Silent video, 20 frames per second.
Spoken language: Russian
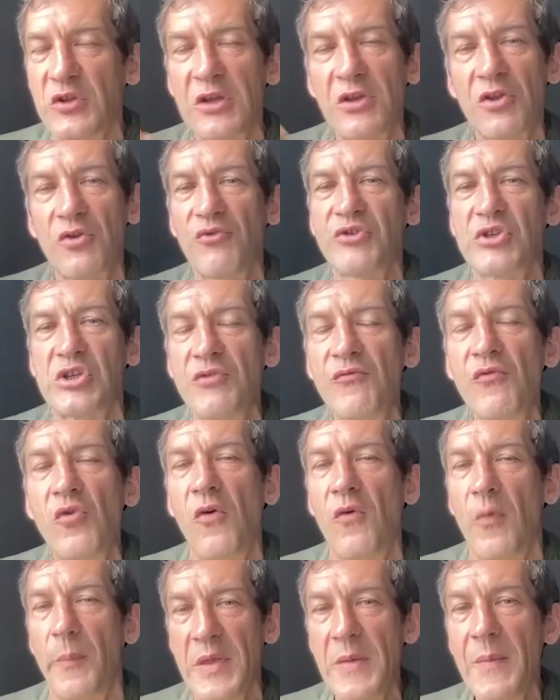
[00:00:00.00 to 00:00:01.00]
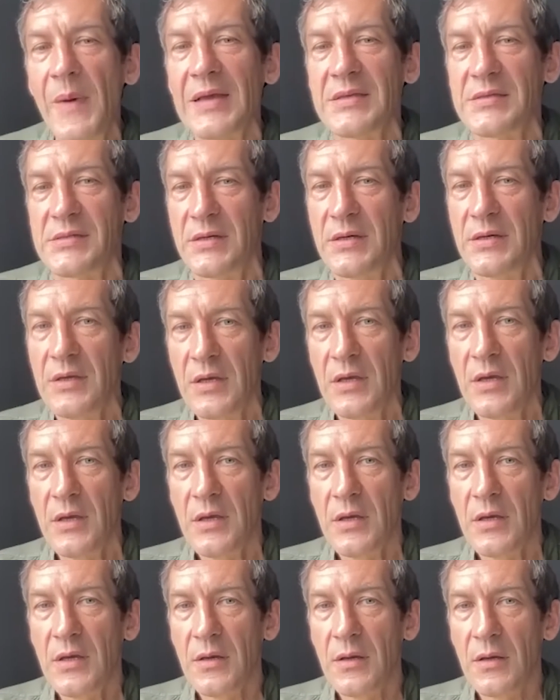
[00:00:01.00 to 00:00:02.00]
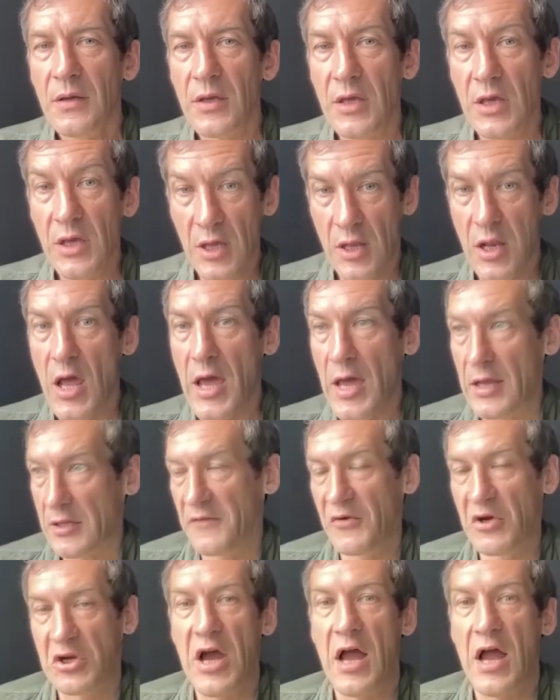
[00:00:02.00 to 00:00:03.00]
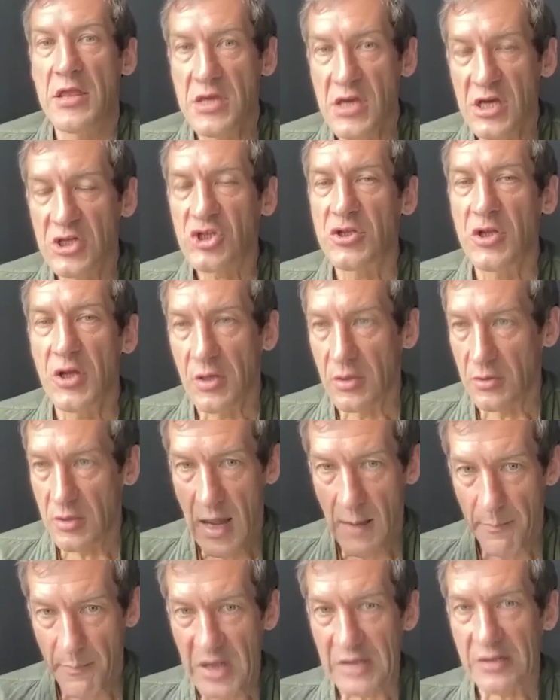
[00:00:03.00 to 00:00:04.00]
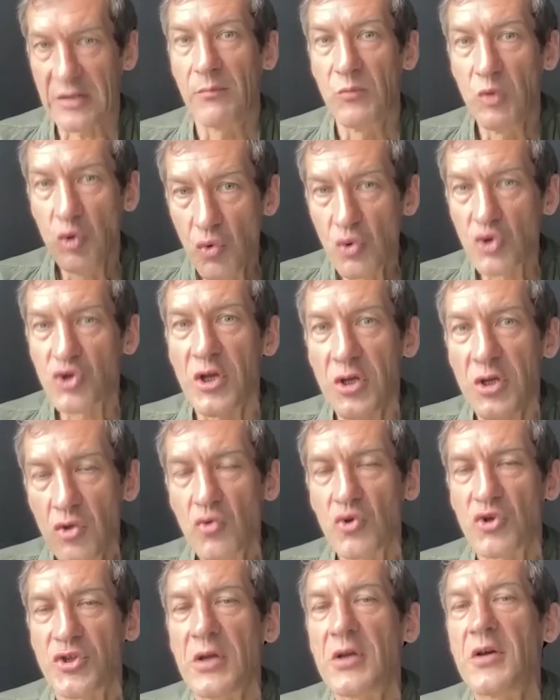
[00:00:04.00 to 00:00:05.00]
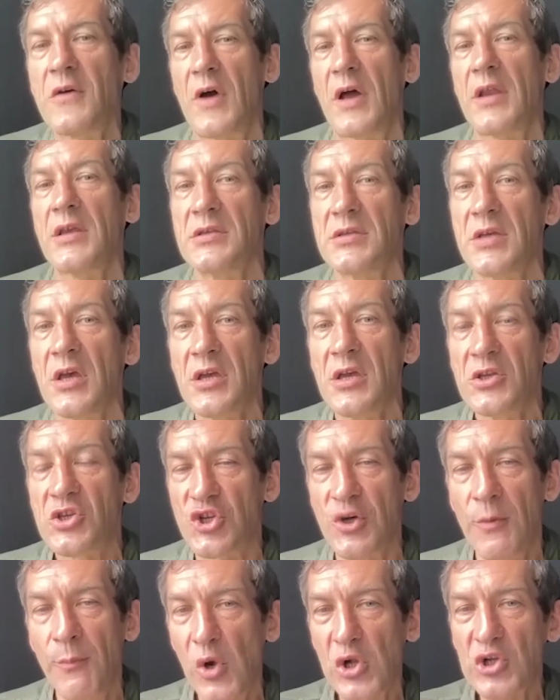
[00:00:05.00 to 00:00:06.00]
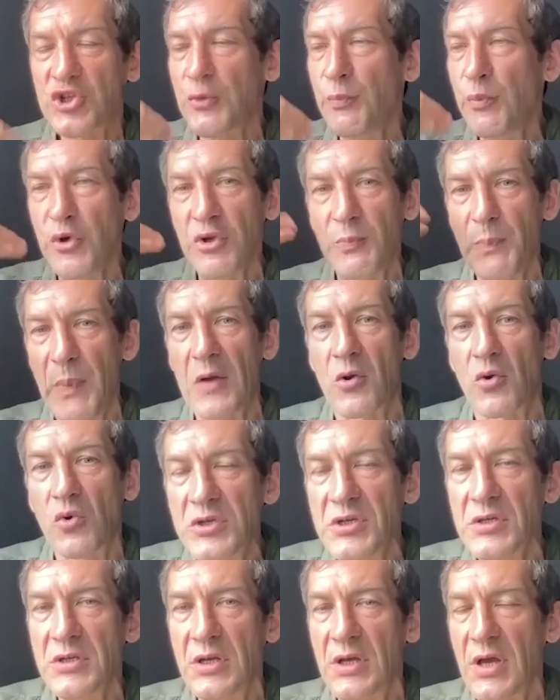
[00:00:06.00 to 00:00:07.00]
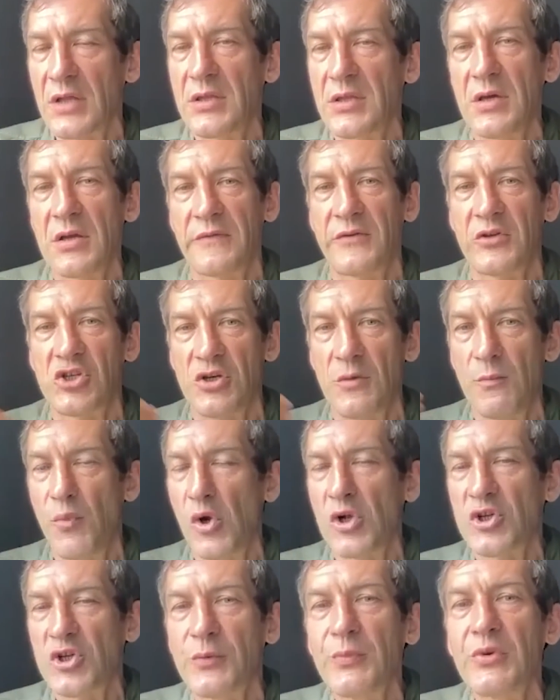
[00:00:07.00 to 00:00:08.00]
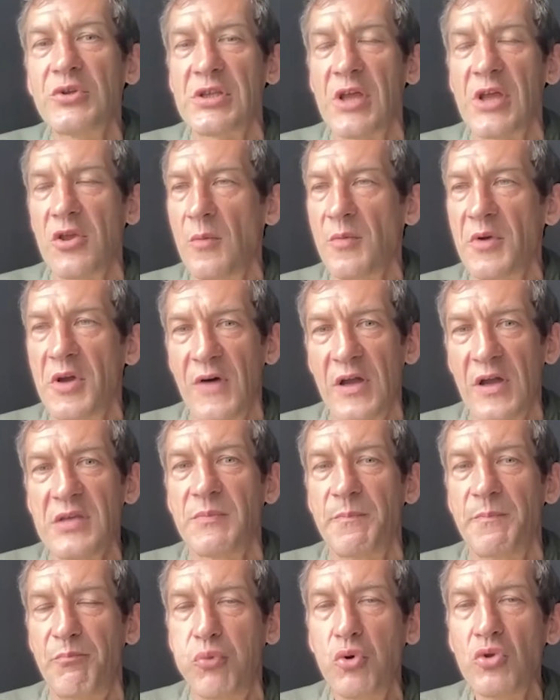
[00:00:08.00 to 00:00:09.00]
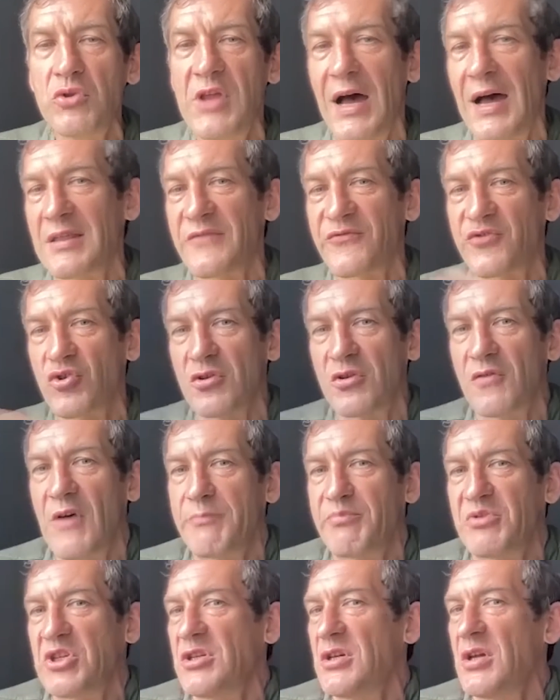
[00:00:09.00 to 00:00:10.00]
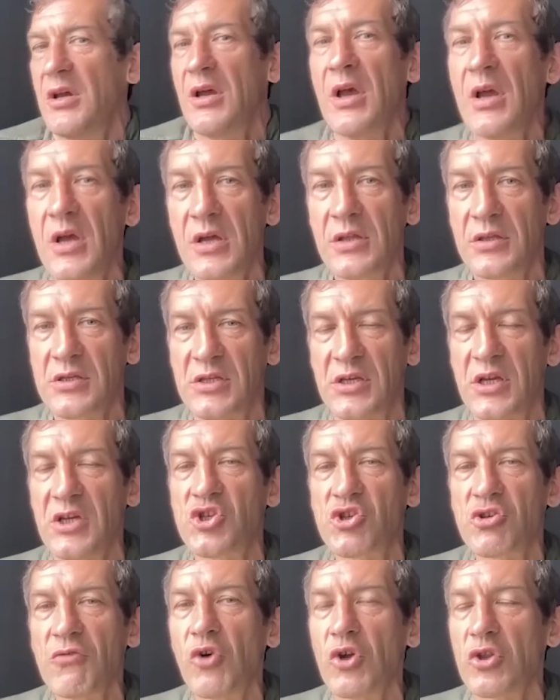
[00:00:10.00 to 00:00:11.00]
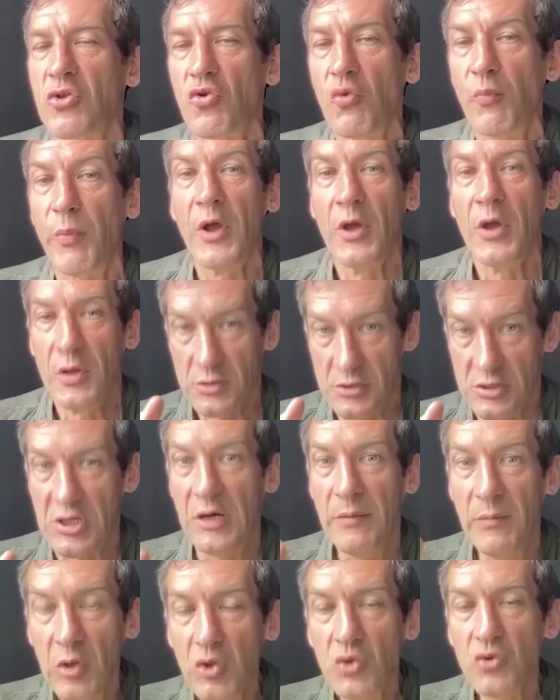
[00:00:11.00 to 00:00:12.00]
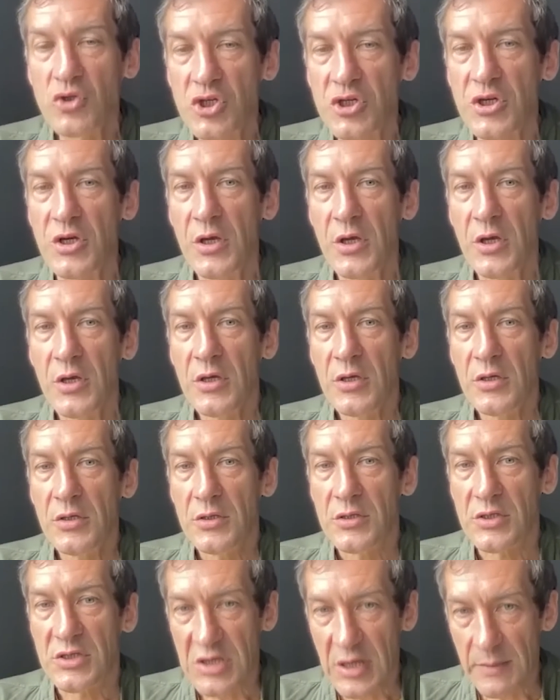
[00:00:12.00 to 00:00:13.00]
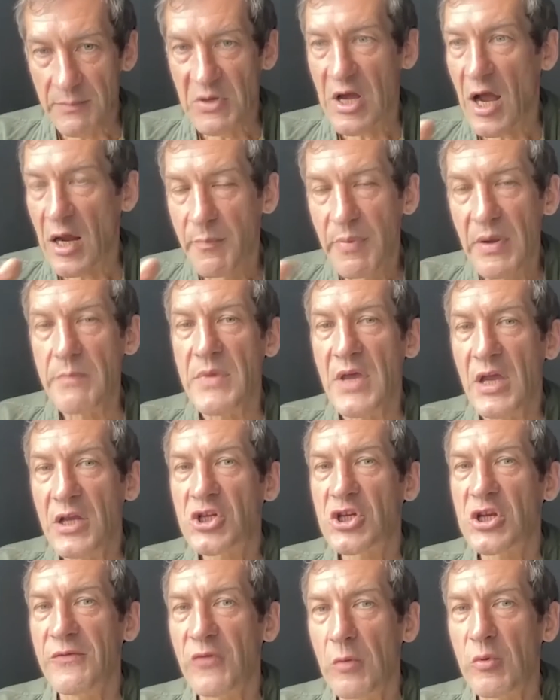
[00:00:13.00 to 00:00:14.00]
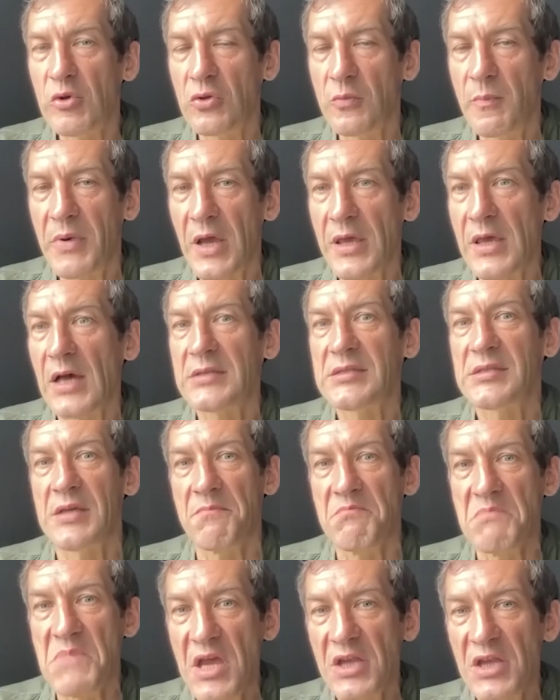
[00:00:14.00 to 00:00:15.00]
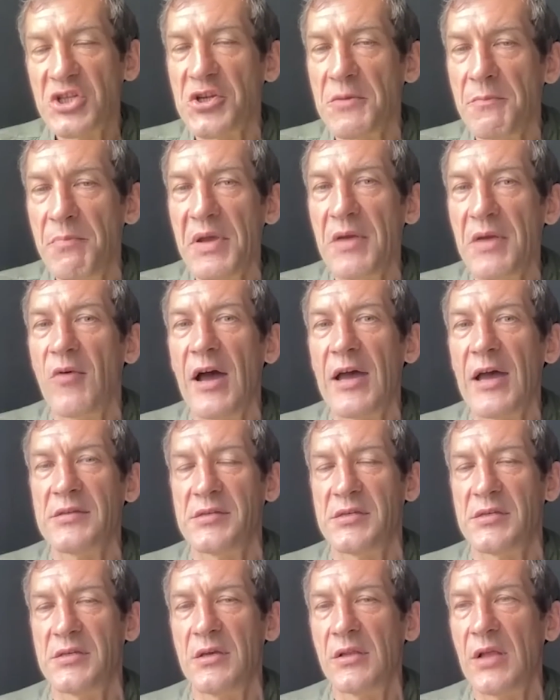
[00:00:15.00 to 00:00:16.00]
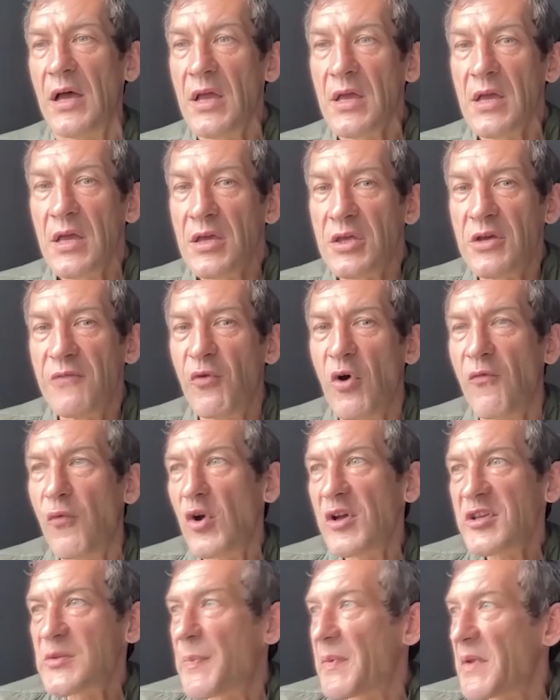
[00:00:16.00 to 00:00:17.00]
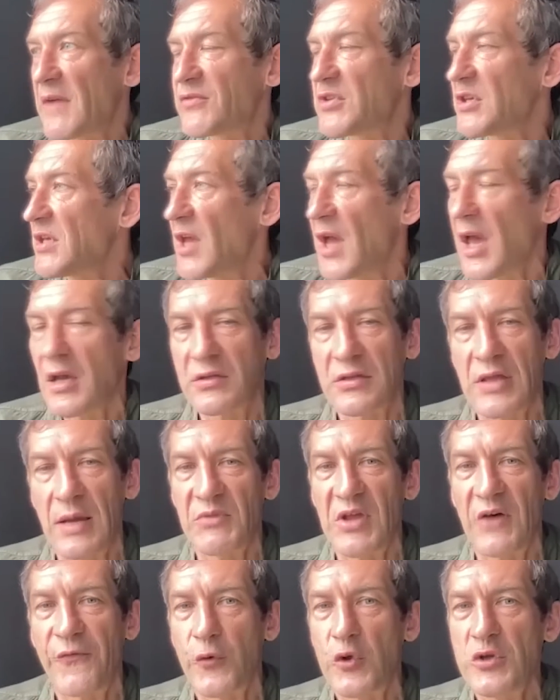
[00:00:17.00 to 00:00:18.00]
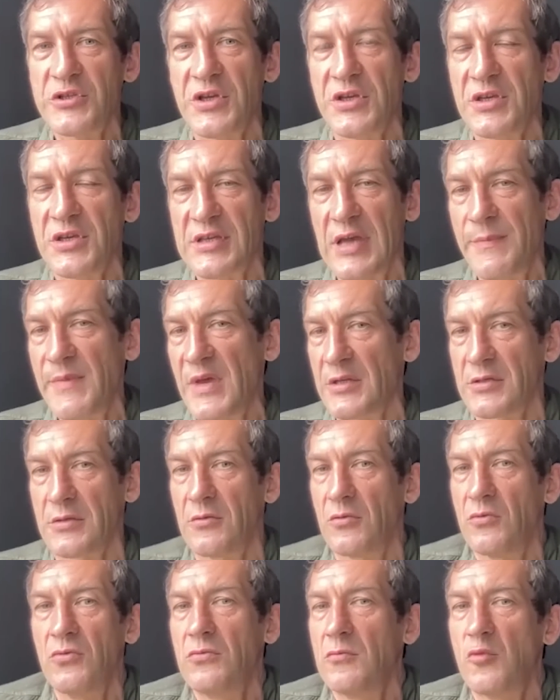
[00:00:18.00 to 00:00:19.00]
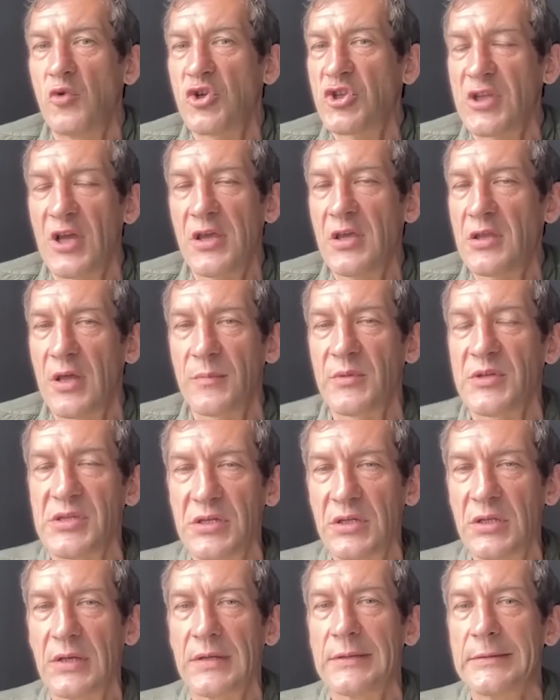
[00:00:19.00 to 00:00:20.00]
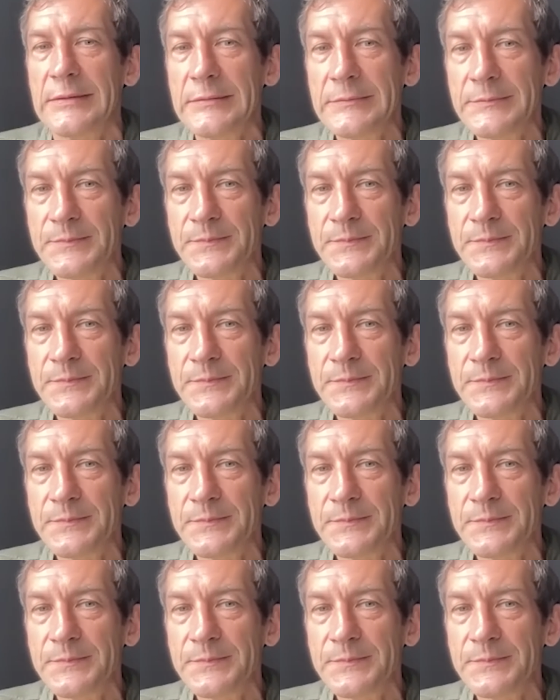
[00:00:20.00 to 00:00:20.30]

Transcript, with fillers: вот этого всего, вы понимаете? И для этого, конечно, об этом нужно и нужно говорить. Чем больше будет пародии на Кадырова, чем больше будет о нем говорить Буданов, что это вообще, так сказать, живой труп, тем лучше. Тем как бы меньше его будут бояться, меньше боевая сила его войск, правда, я их там на фронте не заметил. Ну, может, они там где-то.